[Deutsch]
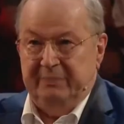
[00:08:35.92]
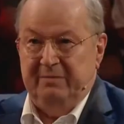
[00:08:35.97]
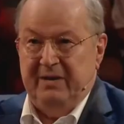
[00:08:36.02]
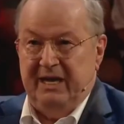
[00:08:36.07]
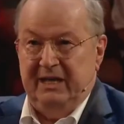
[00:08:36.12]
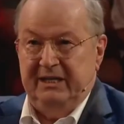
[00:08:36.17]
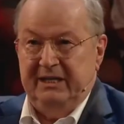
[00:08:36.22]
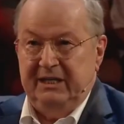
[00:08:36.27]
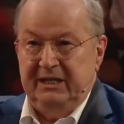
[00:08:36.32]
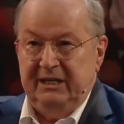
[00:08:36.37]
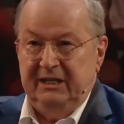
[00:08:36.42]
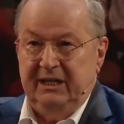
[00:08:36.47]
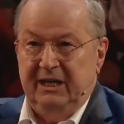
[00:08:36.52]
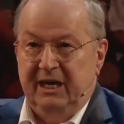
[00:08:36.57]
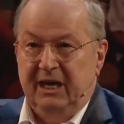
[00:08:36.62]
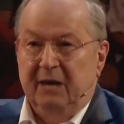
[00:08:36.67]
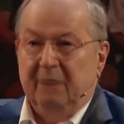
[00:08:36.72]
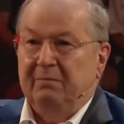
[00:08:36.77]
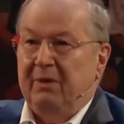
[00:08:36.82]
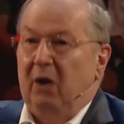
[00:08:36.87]
in Berlin?
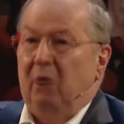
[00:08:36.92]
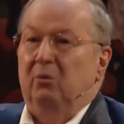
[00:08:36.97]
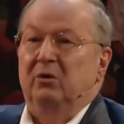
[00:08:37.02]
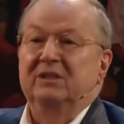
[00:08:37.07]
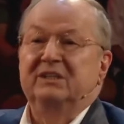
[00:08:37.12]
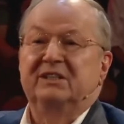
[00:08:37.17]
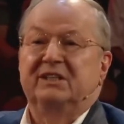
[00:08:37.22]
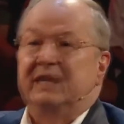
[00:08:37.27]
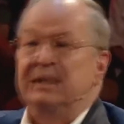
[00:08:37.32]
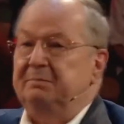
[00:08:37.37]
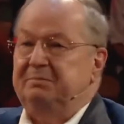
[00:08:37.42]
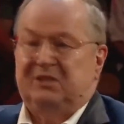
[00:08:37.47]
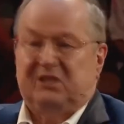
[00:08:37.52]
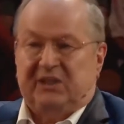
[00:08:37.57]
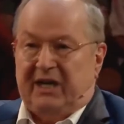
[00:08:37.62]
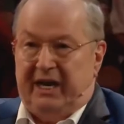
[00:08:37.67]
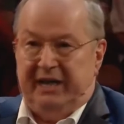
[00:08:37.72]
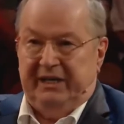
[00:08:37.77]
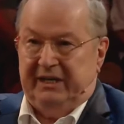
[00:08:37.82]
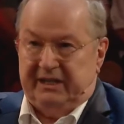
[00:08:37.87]
Bei uns gibt
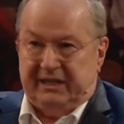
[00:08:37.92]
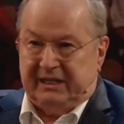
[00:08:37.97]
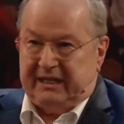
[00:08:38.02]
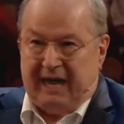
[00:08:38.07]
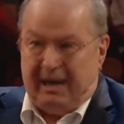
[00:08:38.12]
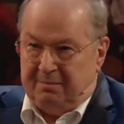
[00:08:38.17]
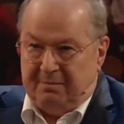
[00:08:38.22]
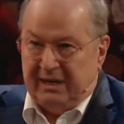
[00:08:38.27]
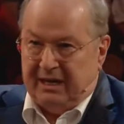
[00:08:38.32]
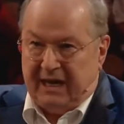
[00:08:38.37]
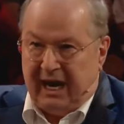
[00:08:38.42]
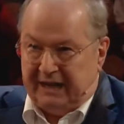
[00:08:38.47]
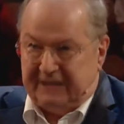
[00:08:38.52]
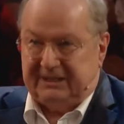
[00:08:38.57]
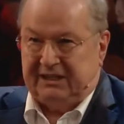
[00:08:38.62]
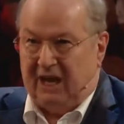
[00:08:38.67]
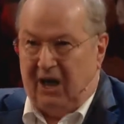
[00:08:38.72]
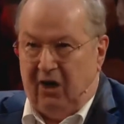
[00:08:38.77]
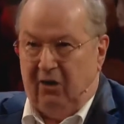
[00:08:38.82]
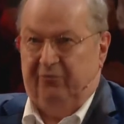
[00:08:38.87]
es keine
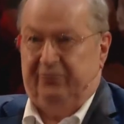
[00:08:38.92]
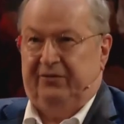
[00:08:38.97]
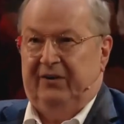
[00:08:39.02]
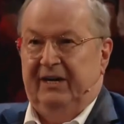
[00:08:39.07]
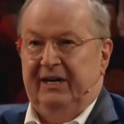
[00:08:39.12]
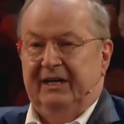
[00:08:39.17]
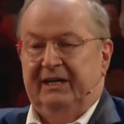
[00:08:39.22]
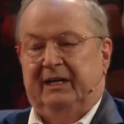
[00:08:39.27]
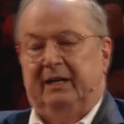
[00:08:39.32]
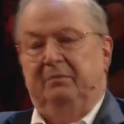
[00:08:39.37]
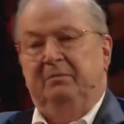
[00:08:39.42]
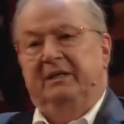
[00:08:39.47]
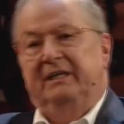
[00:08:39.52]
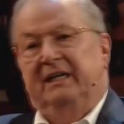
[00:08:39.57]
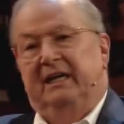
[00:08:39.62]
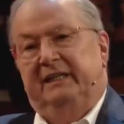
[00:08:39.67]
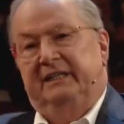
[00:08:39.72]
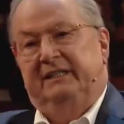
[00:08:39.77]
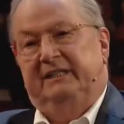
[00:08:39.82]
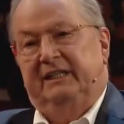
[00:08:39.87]
Kameras auf
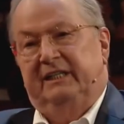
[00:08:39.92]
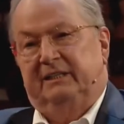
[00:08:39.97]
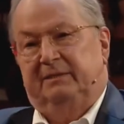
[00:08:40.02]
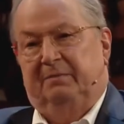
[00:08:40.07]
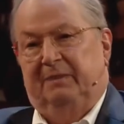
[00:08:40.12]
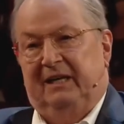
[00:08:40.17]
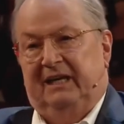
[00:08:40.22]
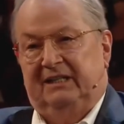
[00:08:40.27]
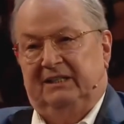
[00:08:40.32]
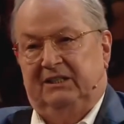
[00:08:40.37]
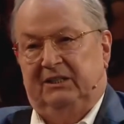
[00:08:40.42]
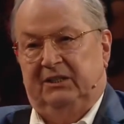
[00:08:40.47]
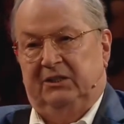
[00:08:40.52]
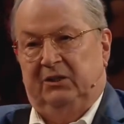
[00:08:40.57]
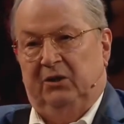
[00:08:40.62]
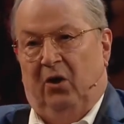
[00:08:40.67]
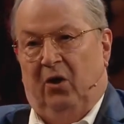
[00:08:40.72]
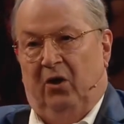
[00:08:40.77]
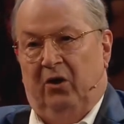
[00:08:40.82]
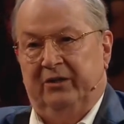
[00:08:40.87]

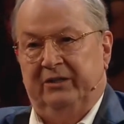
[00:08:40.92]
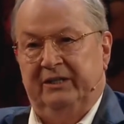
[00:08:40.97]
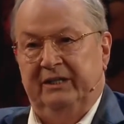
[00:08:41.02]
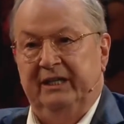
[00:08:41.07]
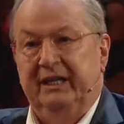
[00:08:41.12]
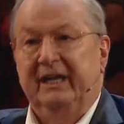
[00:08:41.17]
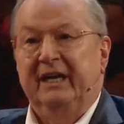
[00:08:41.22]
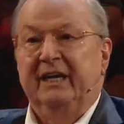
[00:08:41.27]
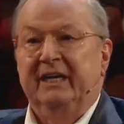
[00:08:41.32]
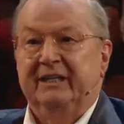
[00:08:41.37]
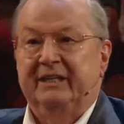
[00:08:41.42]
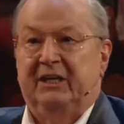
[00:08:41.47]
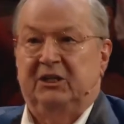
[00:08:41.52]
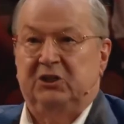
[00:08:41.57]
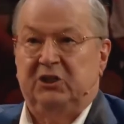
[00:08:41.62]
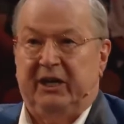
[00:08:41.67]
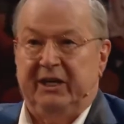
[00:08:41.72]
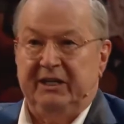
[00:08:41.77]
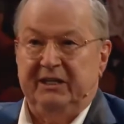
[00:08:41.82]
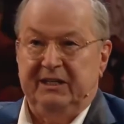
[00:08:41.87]
kriminalitätsbelasteten Orten.
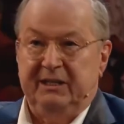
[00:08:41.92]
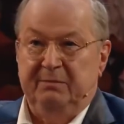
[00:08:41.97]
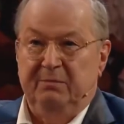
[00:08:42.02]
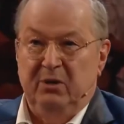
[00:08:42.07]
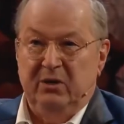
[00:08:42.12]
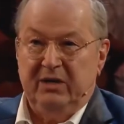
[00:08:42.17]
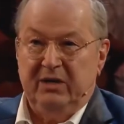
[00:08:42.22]
Das schränkt die